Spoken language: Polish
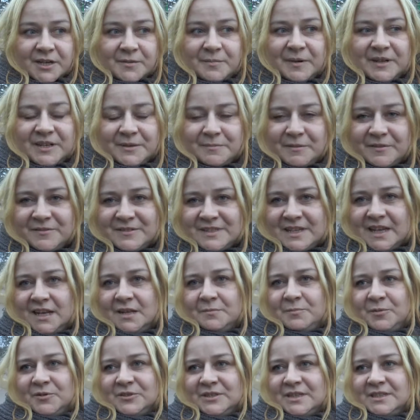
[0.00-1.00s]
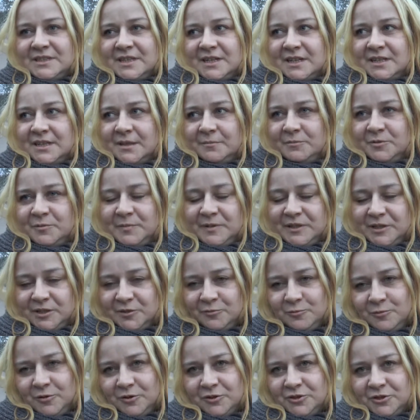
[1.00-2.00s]
Chyba nie ma wcale poza terenem gminy
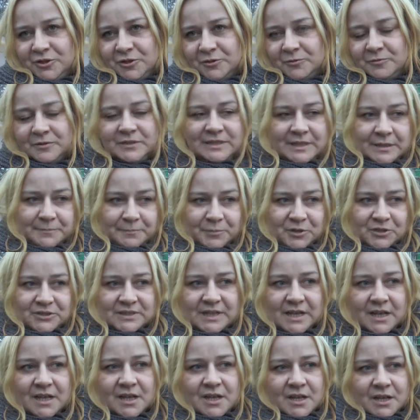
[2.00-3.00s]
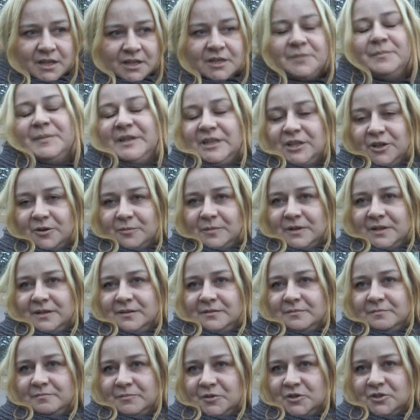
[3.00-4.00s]
Długośląsk, poza gminą
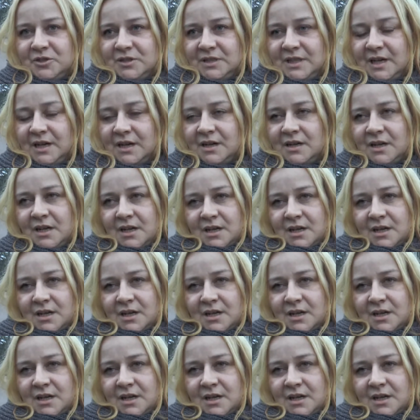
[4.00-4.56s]
może tak.